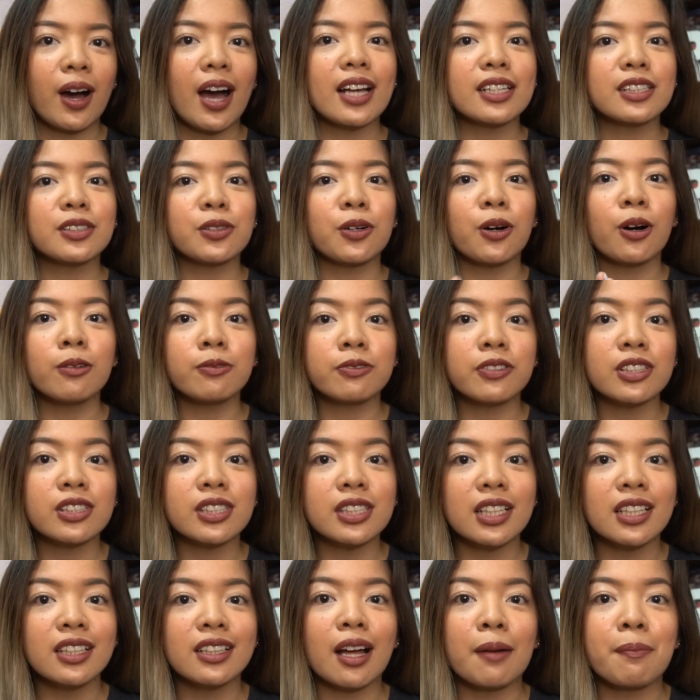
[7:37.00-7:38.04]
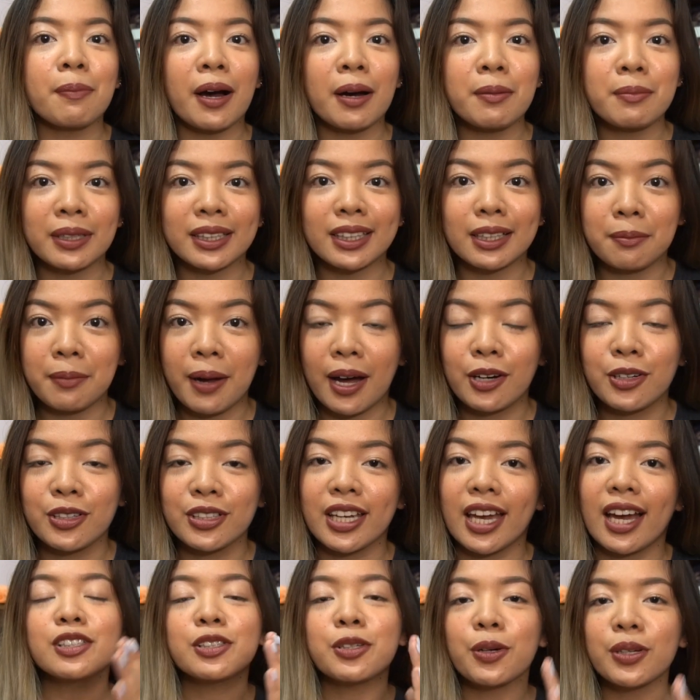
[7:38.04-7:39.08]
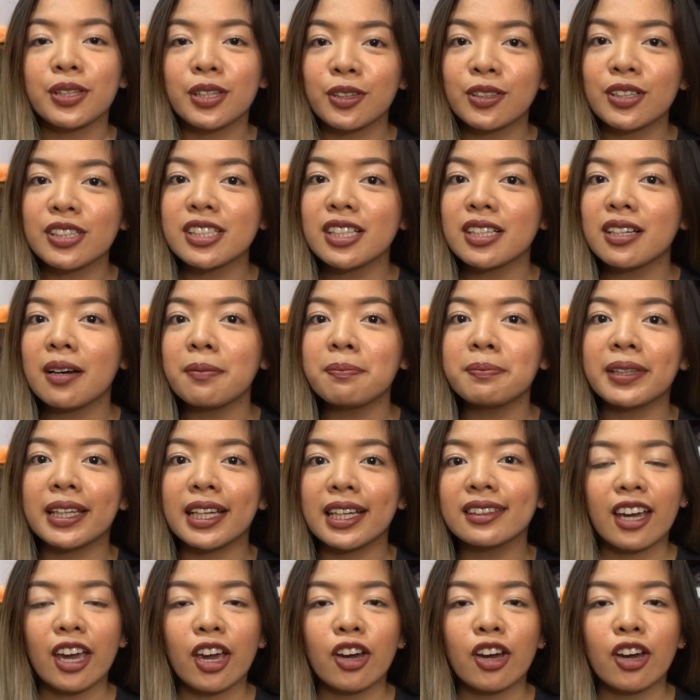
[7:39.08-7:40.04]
Kaso, ah, obviously, napaka matrabaho niya. So, hindi ko na siya na-update.